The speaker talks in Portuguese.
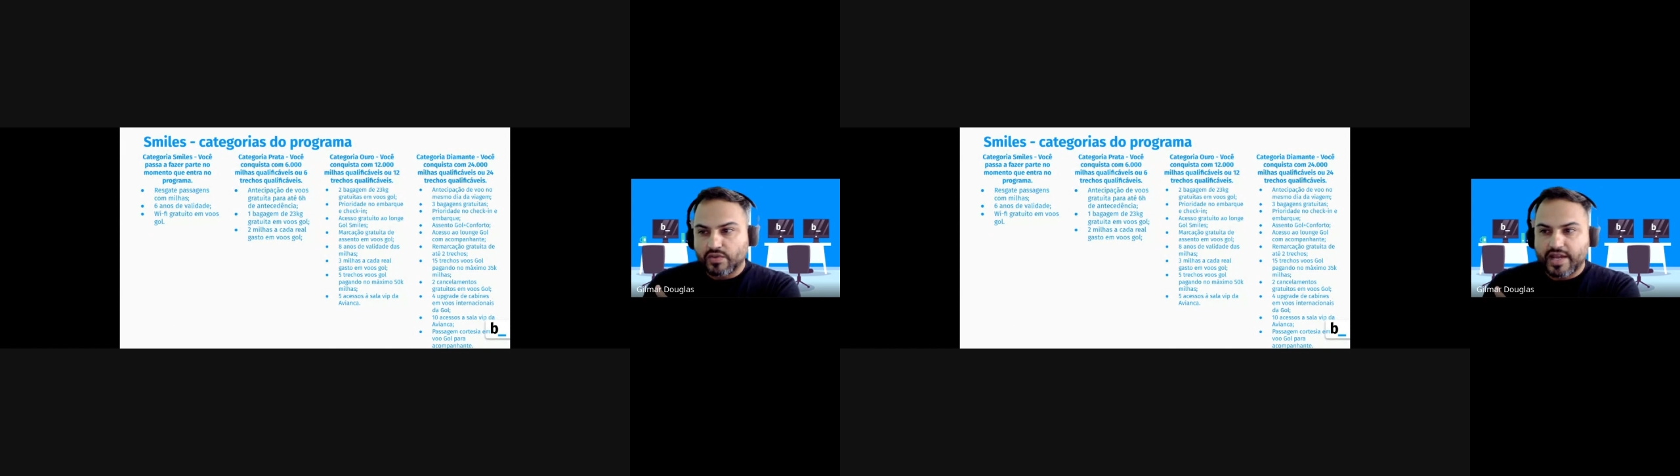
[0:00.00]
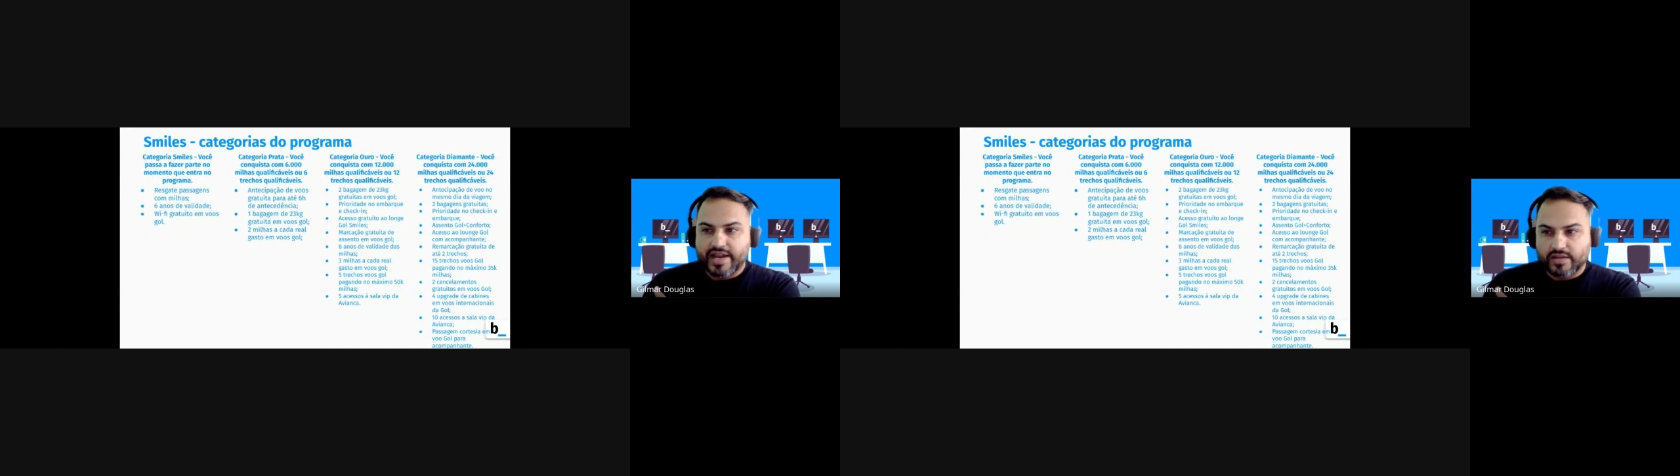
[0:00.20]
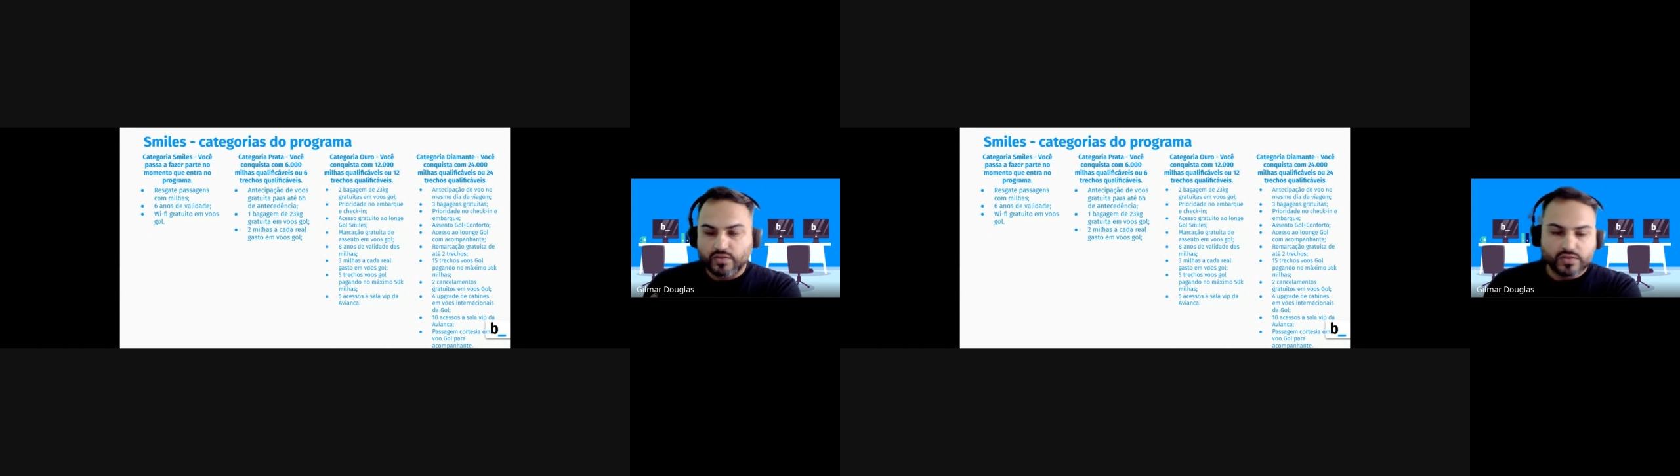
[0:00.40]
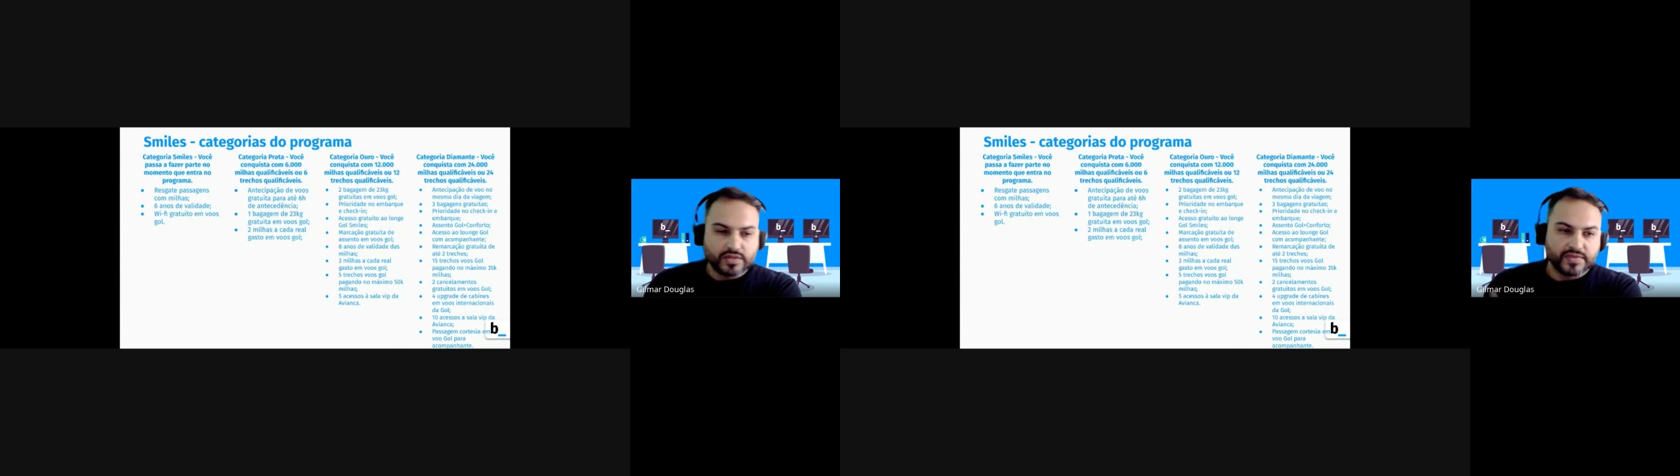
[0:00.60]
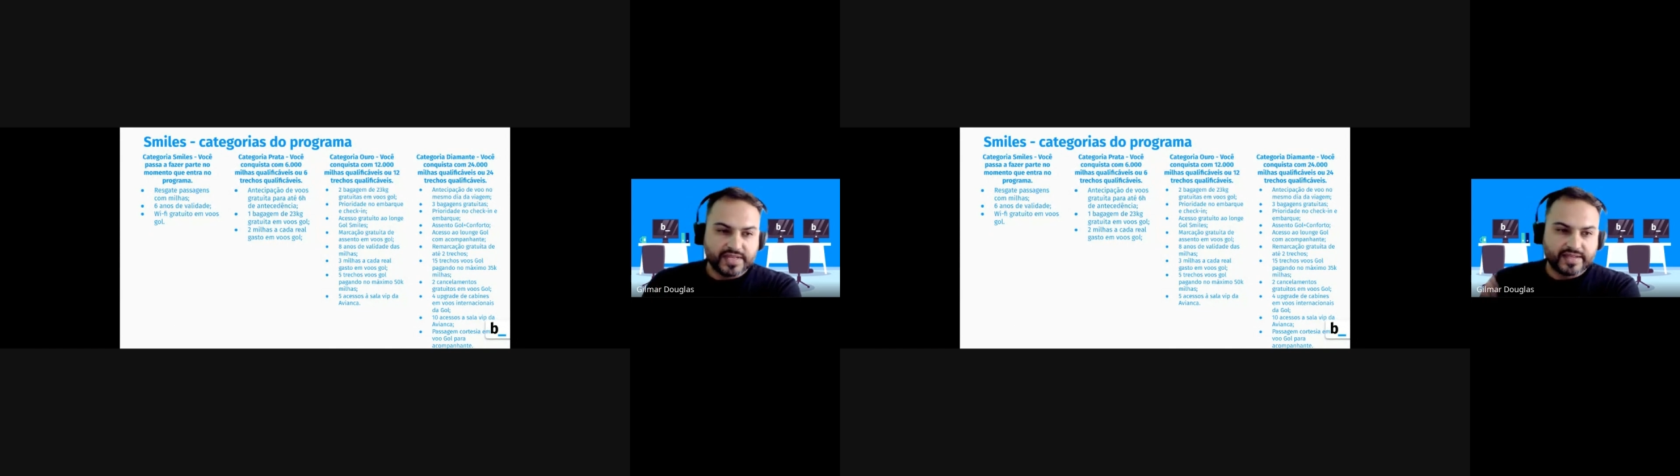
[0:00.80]
reais
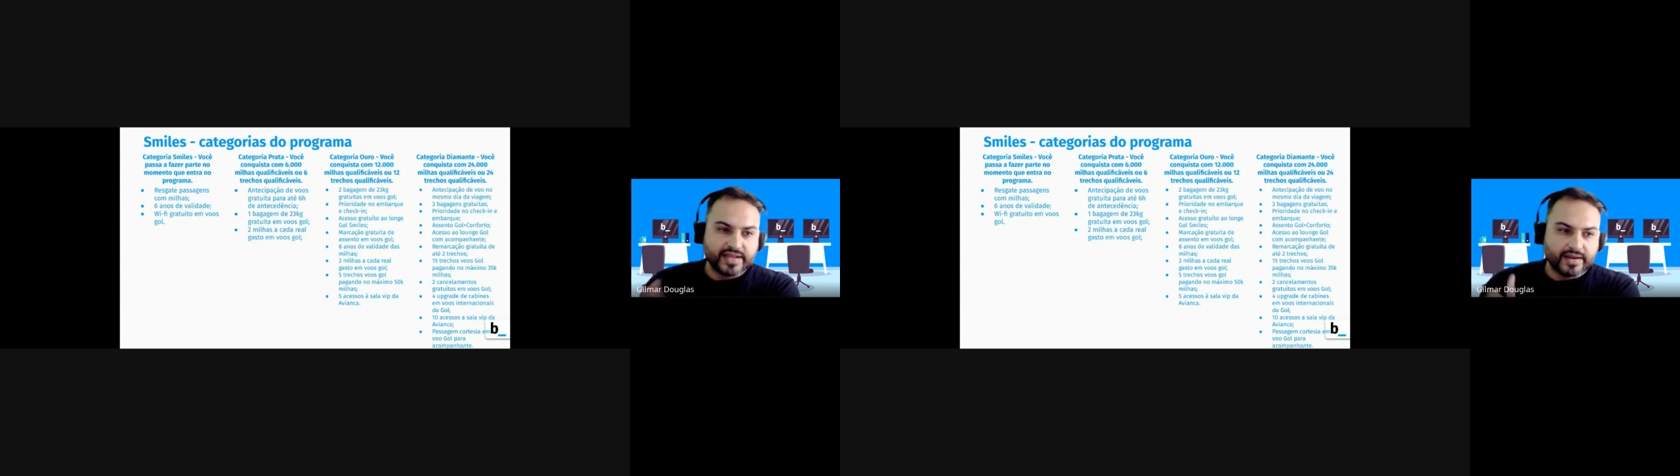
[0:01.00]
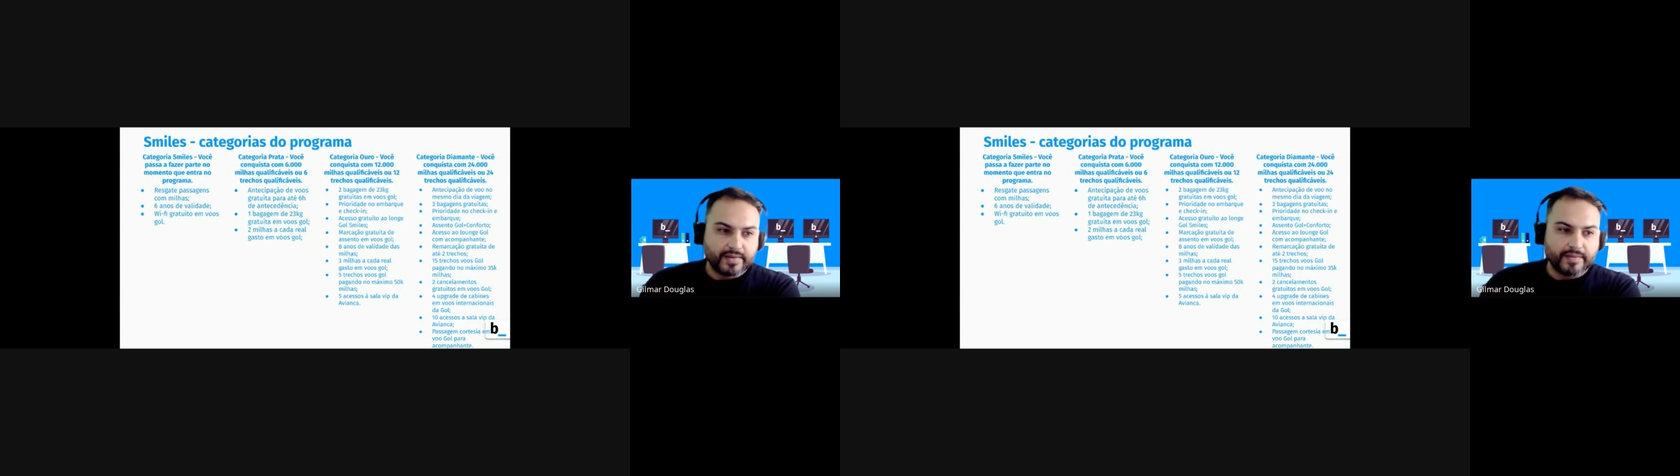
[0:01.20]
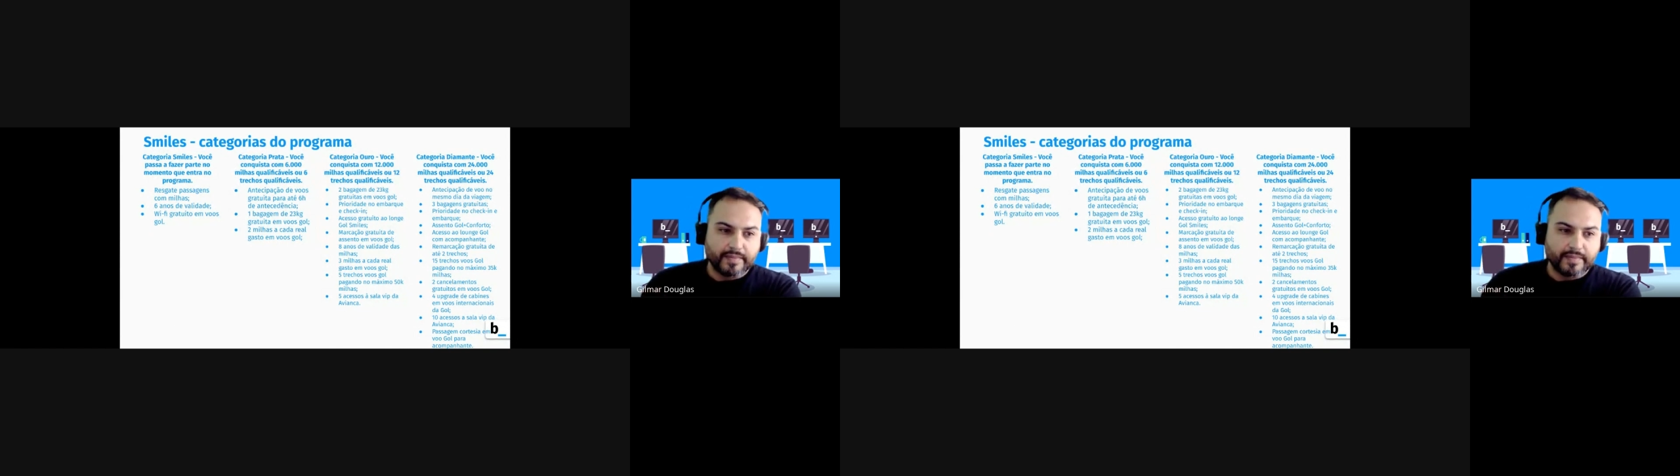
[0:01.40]
custo, se você quiser